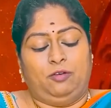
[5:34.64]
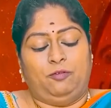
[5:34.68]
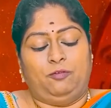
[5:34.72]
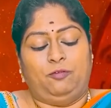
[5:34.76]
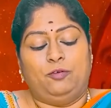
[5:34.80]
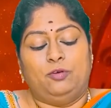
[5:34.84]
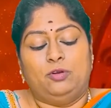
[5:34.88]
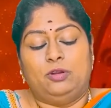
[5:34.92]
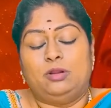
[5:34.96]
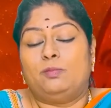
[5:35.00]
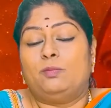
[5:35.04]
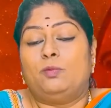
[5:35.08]

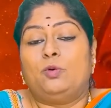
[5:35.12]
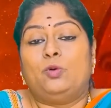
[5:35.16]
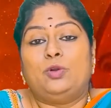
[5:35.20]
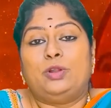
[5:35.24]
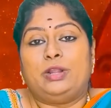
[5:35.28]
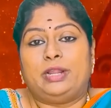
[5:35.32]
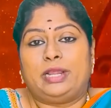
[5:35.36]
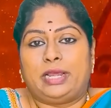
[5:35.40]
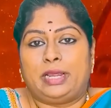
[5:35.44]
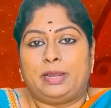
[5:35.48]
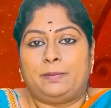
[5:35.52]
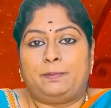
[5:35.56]
ஃபுல் மூன்
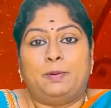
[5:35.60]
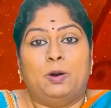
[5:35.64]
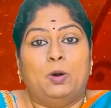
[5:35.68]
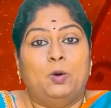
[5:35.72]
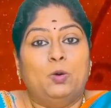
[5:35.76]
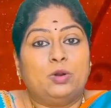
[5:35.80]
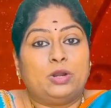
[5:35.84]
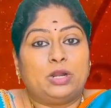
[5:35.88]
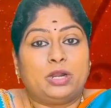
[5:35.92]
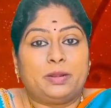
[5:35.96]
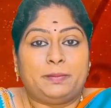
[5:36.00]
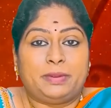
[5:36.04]
டே
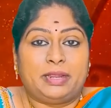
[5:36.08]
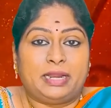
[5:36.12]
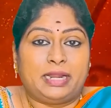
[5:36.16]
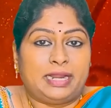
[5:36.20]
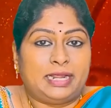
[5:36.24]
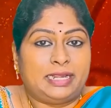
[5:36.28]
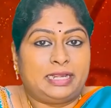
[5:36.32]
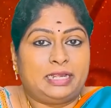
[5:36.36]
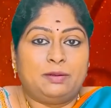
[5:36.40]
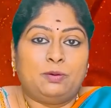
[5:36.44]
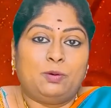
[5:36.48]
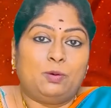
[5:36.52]
பௌர்ணமி
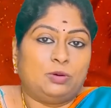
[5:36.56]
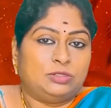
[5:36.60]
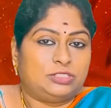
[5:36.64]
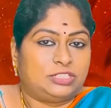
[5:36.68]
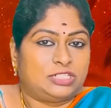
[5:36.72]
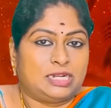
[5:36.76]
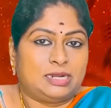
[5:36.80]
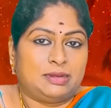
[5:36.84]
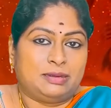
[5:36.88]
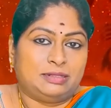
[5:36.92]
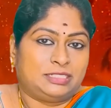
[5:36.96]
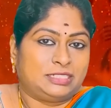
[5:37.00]
அன்னைக்கும்
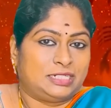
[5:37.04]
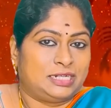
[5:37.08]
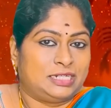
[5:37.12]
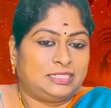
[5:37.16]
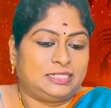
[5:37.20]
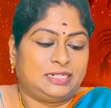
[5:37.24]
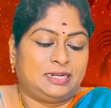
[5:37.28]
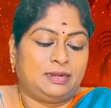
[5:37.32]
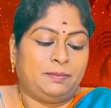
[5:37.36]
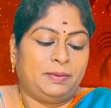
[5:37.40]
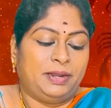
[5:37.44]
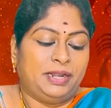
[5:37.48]
சில சின்ன
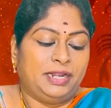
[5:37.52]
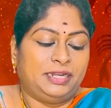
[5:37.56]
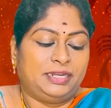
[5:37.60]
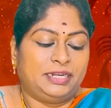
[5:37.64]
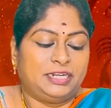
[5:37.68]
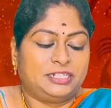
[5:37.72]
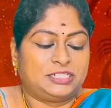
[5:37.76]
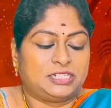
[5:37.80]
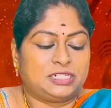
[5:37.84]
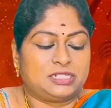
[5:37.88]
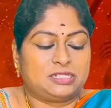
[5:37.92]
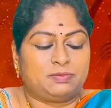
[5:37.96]
சின்ன
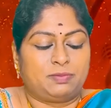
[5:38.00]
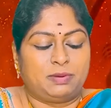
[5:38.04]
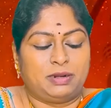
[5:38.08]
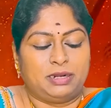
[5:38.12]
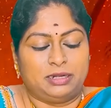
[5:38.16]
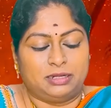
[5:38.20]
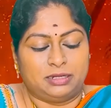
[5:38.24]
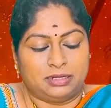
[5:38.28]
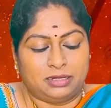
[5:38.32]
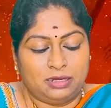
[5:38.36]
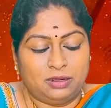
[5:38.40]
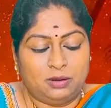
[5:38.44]
மெடிடேஷன்ஸ்
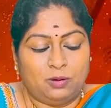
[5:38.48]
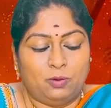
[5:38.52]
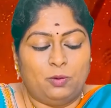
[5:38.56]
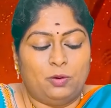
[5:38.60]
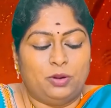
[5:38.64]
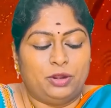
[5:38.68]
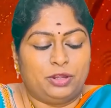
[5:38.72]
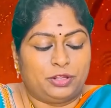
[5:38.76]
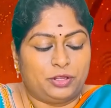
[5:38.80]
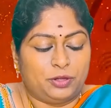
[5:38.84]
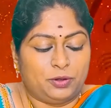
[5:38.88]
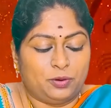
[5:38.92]
பண்ணுங்கள்
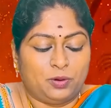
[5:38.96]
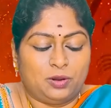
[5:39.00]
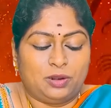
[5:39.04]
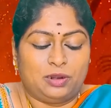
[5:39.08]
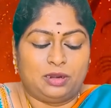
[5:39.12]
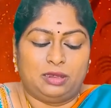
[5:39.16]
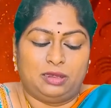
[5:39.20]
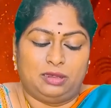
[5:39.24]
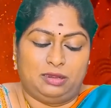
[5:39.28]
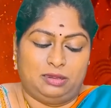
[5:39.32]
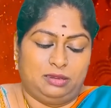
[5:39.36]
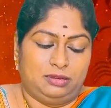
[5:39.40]
உங்களுக்கு இன்னும்